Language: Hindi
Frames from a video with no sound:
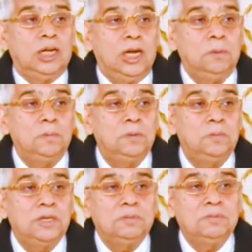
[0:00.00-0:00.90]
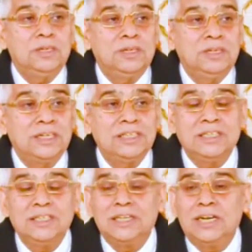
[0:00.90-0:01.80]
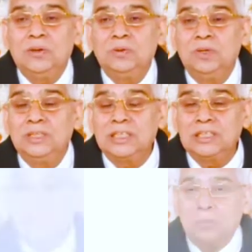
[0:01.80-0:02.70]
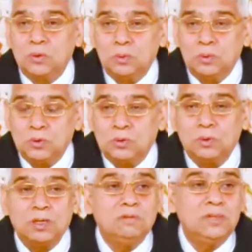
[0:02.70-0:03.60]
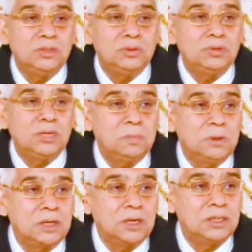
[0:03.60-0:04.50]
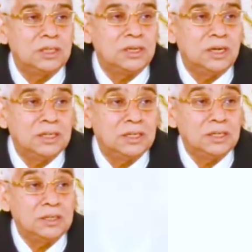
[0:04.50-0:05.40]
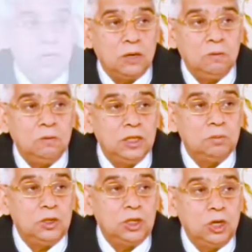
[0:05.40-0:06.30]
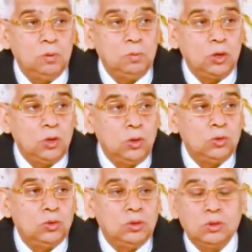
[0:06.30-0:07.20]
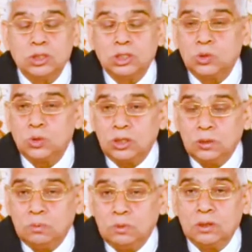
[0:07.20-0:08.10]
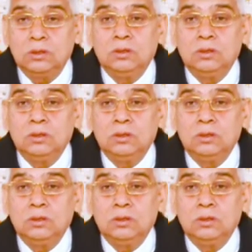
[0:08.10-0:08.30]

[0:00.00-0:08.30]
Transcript: अब परमात्मा किसे दयालु है जैसे आपको बहुत बार वेदों के प्रकरण दिखाए हैं ऋग्वेद मंडल नंबर नौ सूक्त नंबर